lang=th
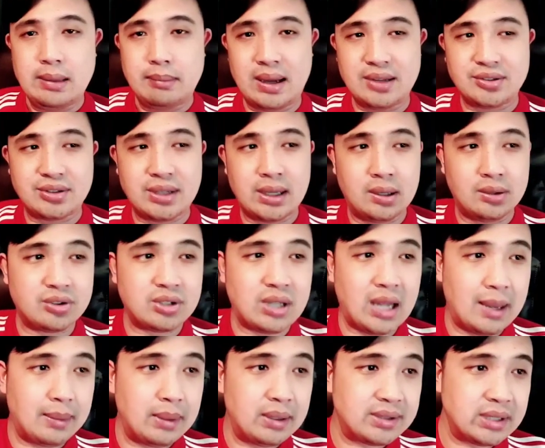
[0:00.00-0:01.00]
มาเซล
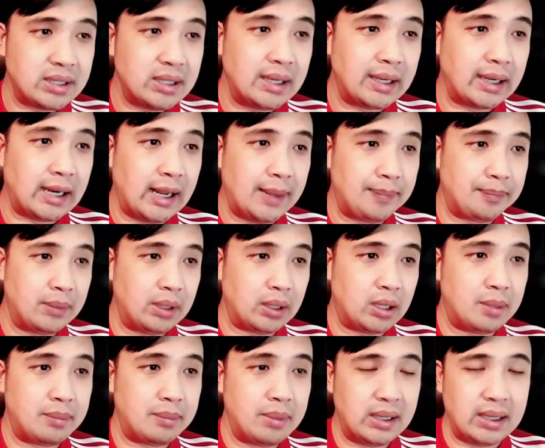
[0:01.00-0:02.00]
ซาวิกเซอร์นะครับ แล้
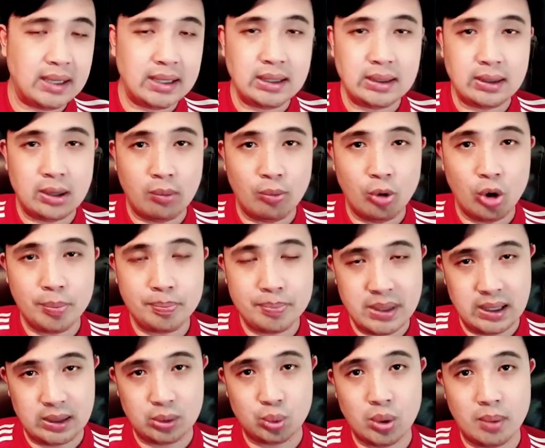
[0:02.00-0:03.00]
วก็มีดานิเอลอโม
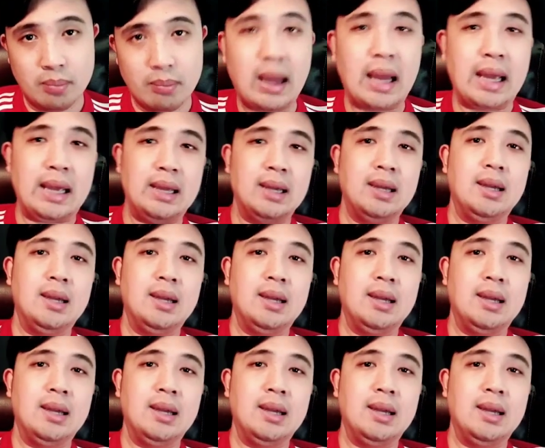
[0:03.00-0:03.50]
ปิกตัวใหม่